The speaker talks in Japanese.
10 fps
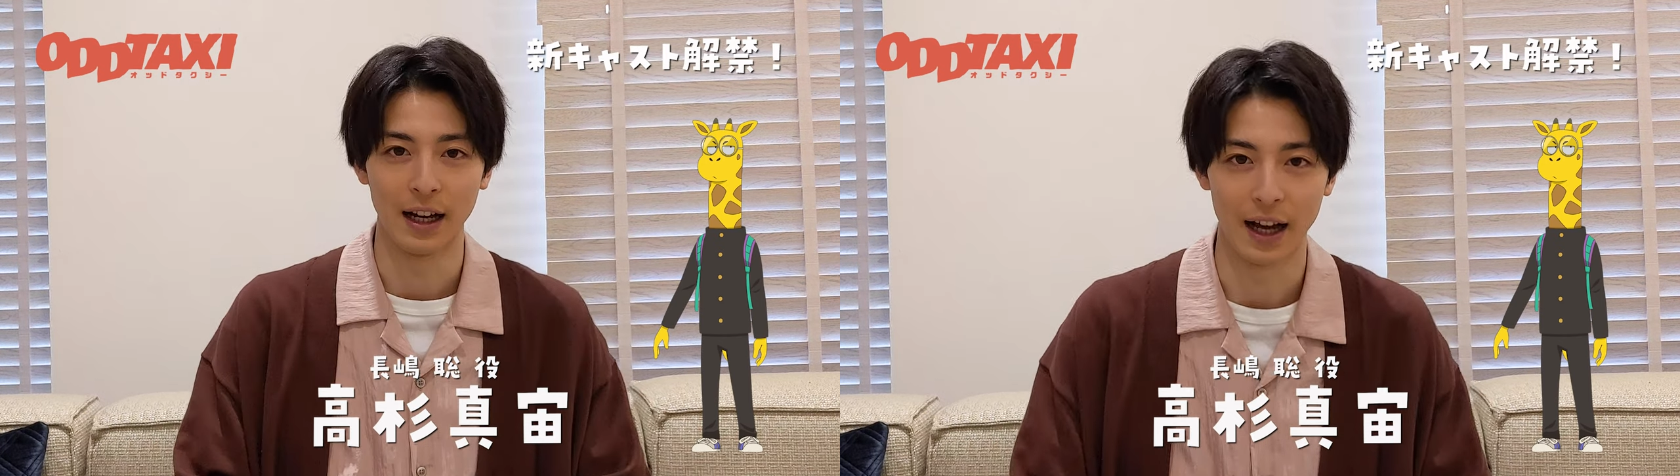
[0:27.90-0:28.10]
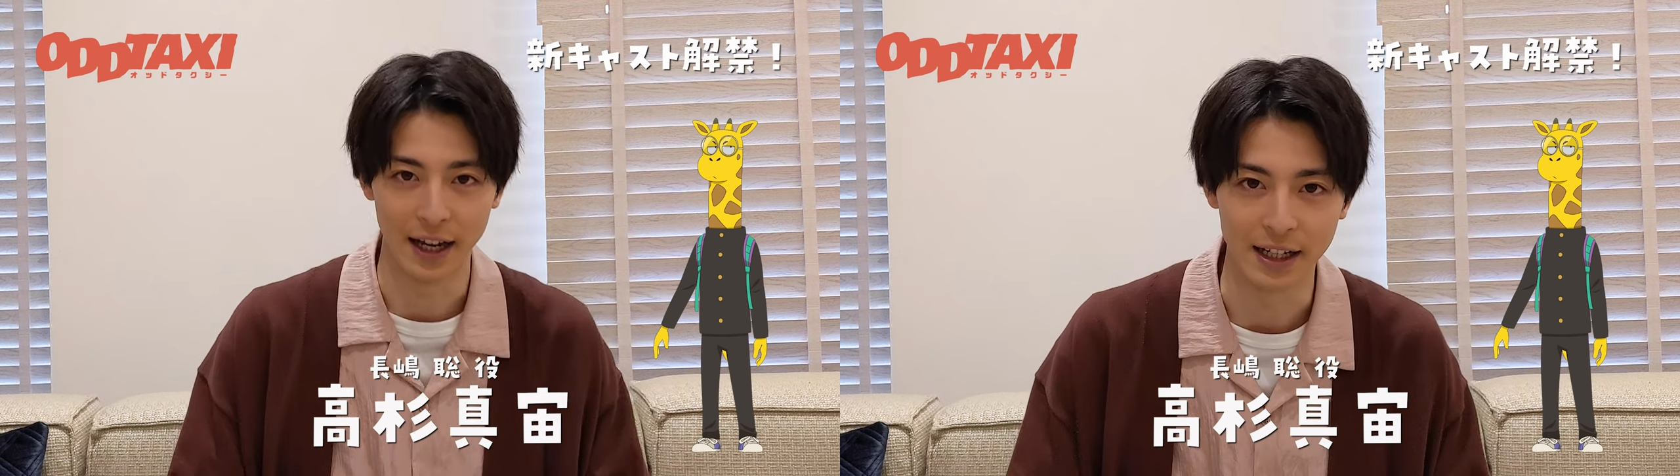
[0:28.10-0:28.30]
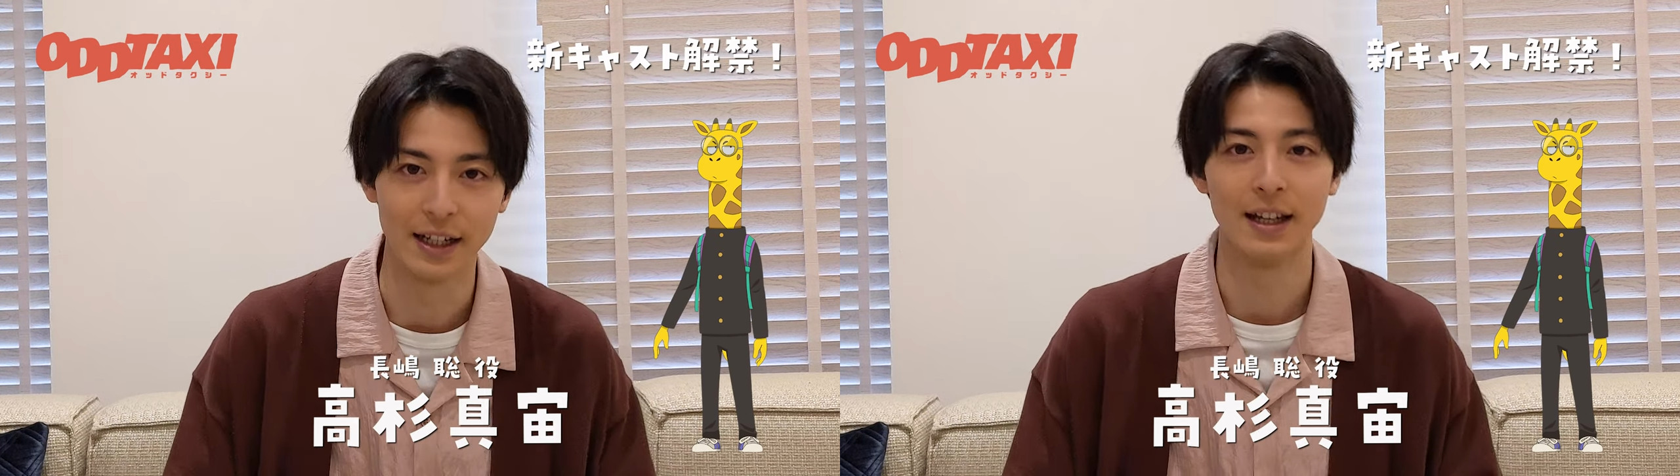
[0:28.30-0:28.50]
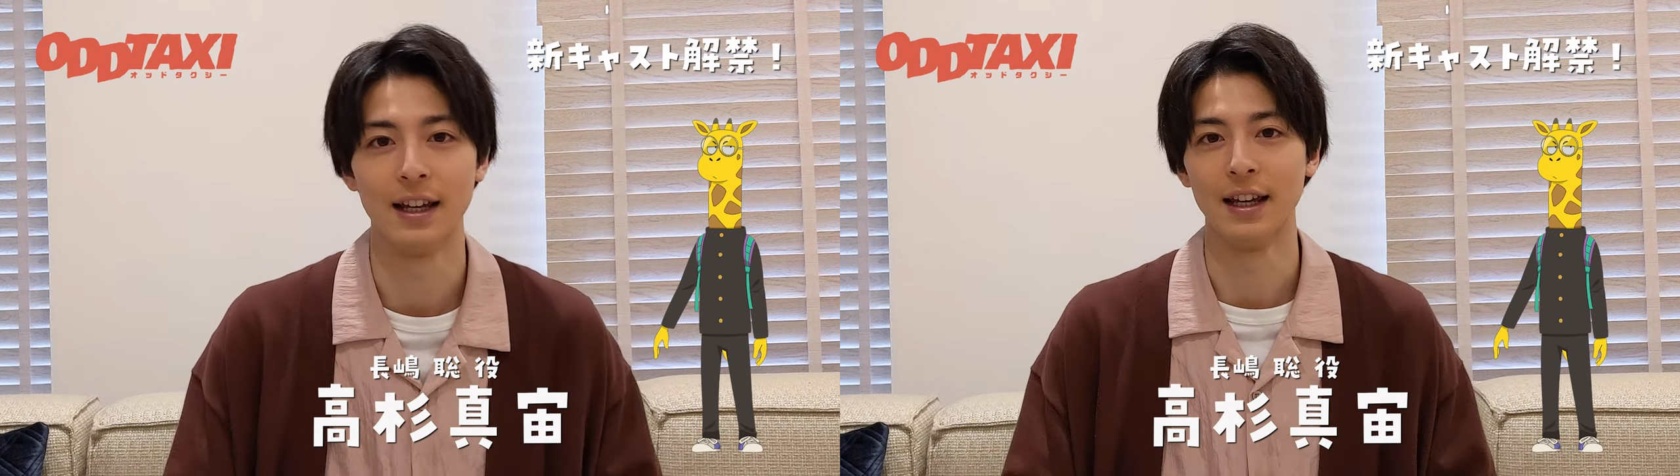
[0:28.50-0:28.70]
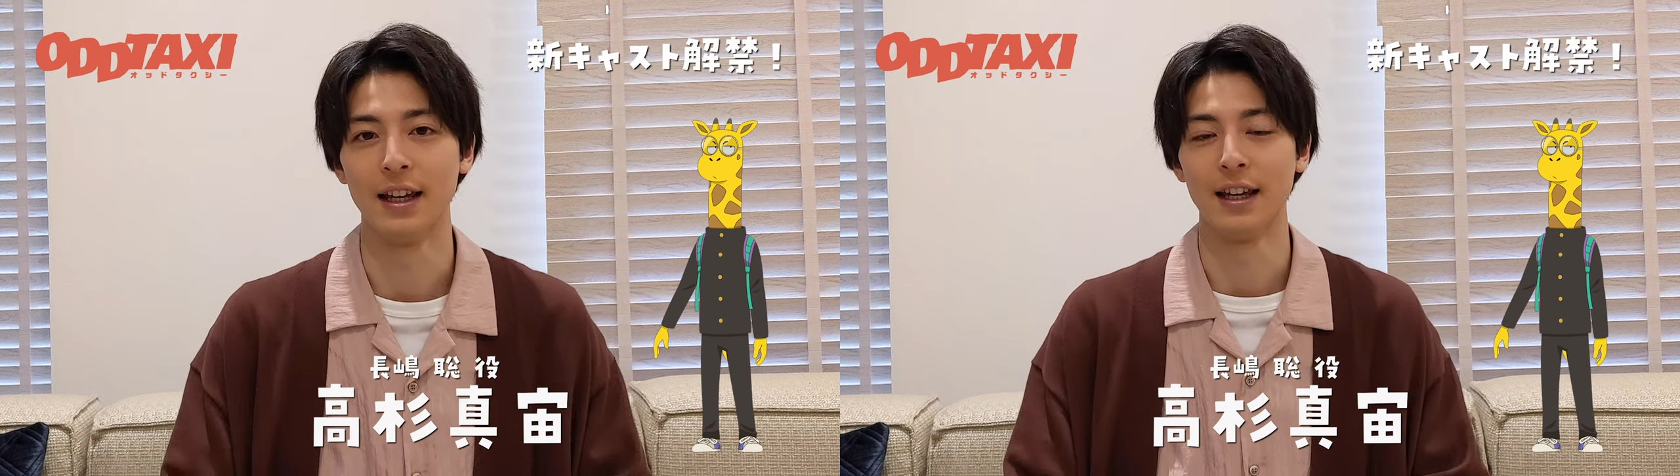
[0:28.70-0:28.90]
はい、
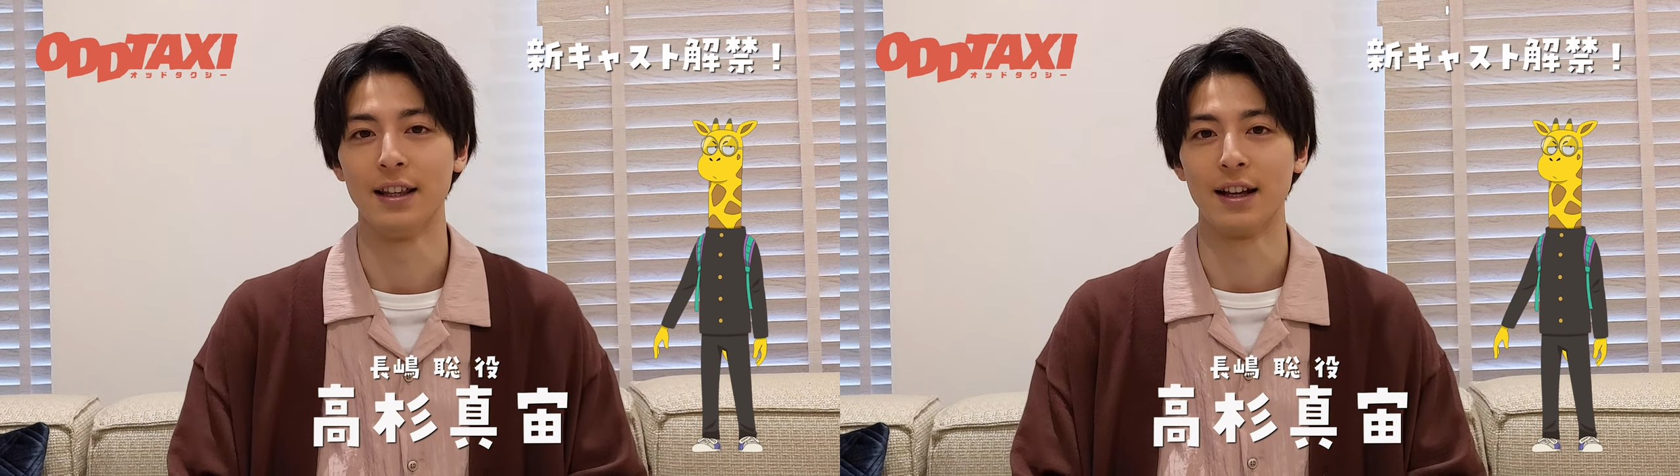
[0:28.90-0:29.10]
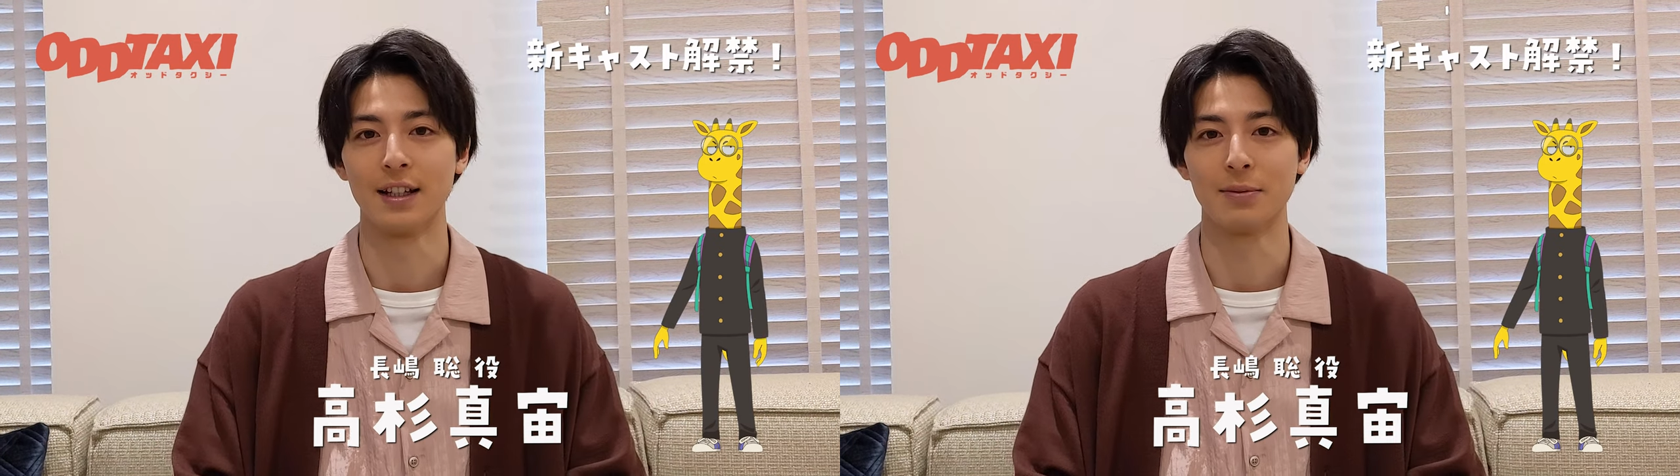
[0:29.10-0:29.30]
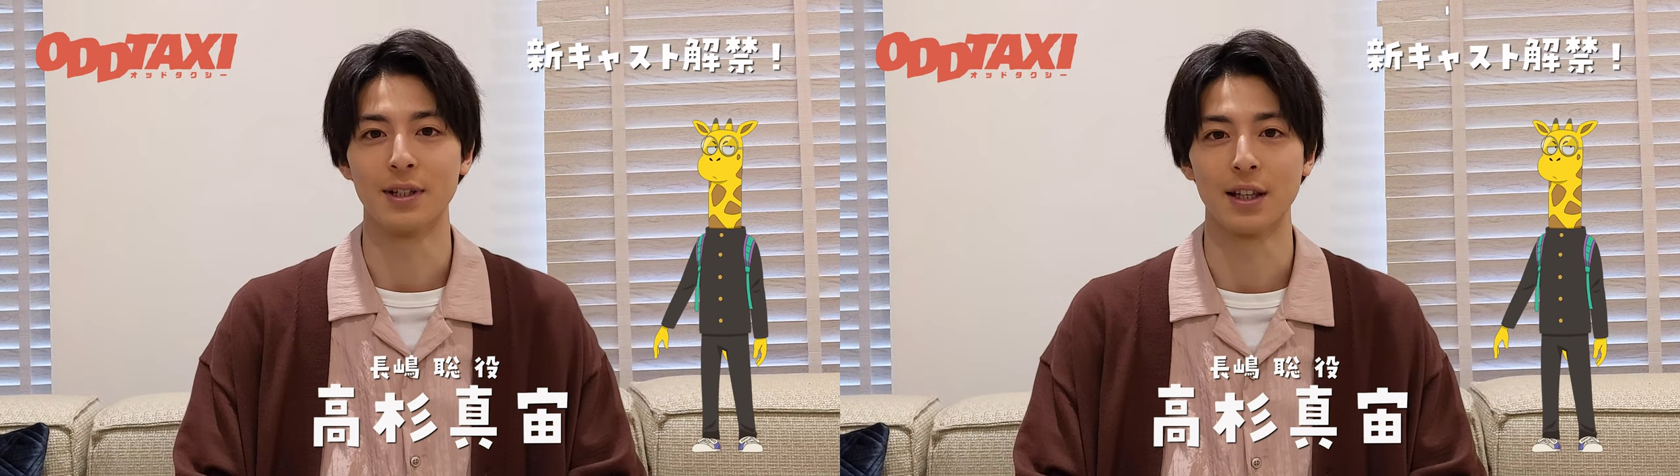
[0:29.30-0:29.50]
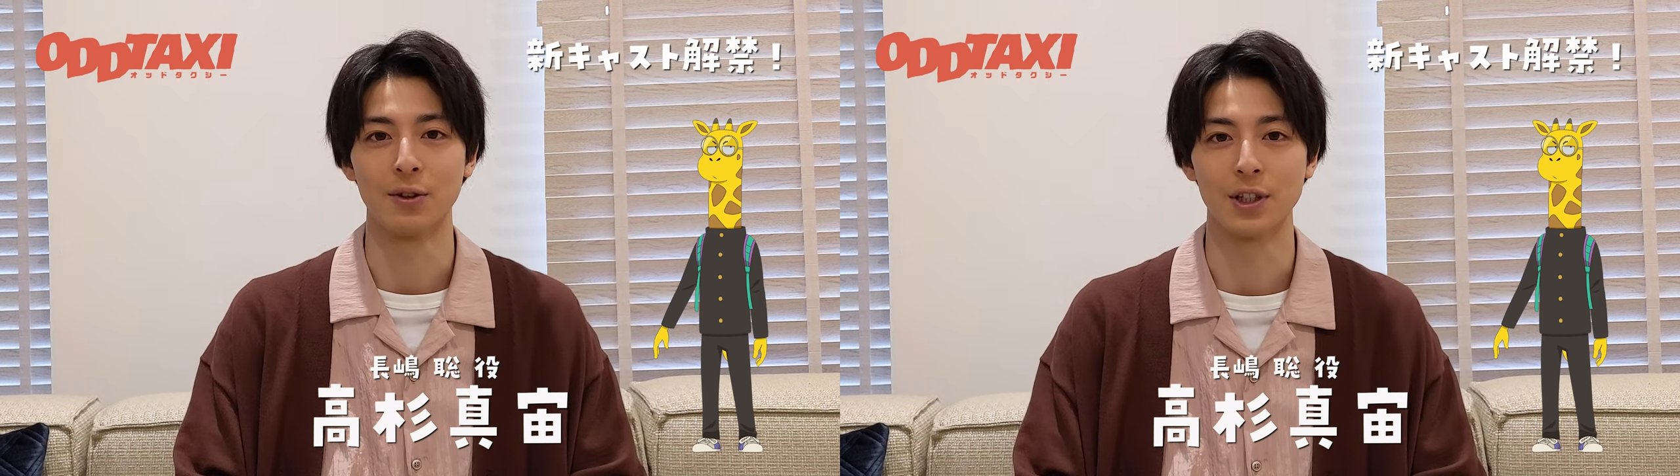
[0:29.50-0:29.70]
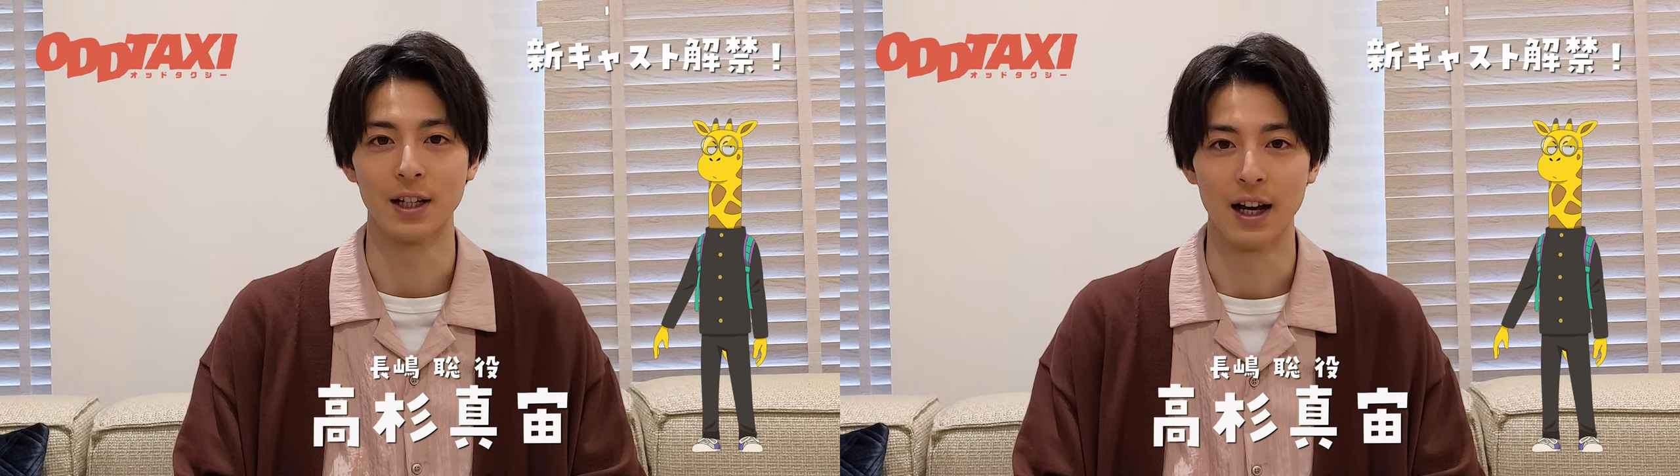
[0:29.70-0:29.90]
えー、長嶋
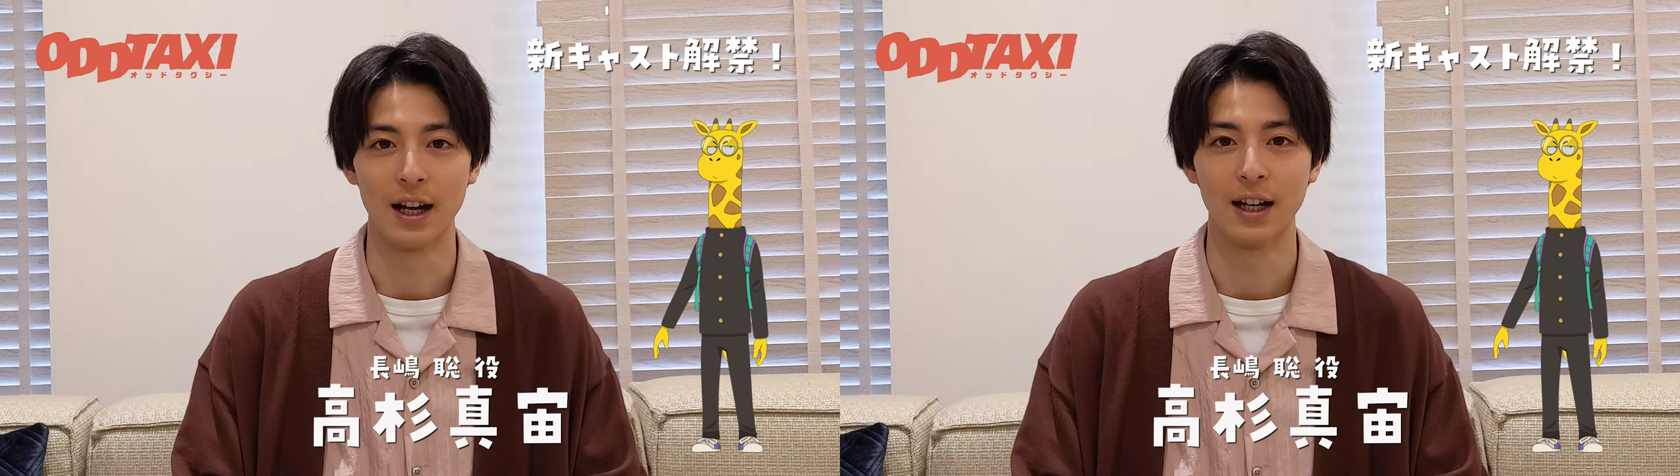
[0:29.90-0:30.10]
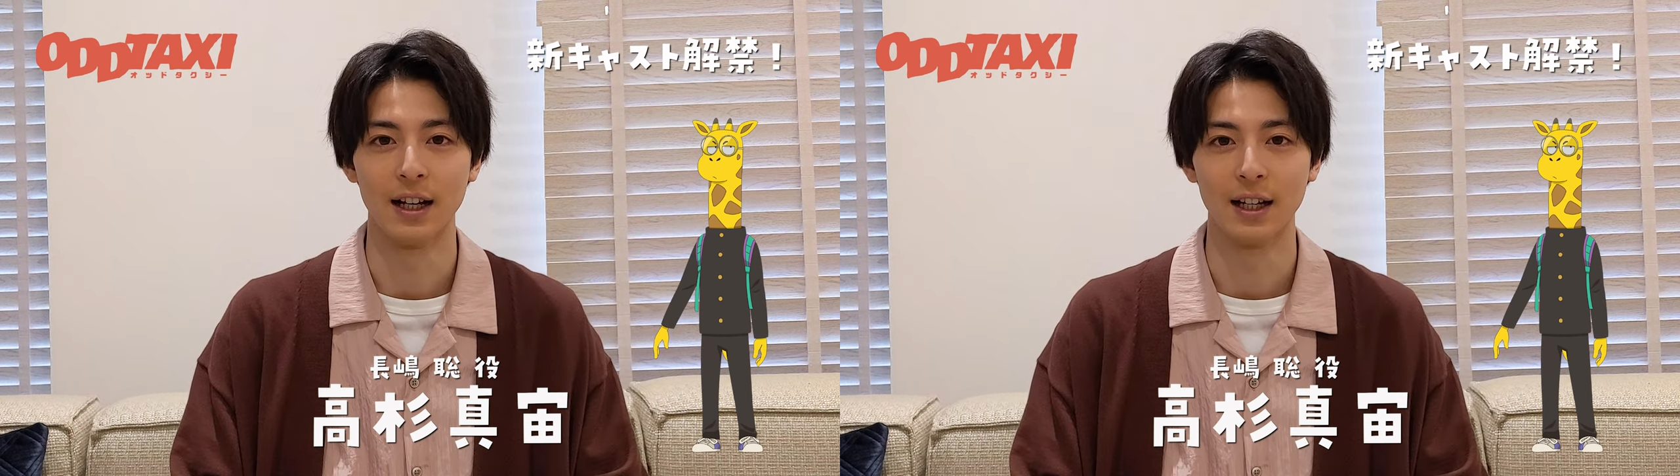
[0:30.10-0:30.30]
聡が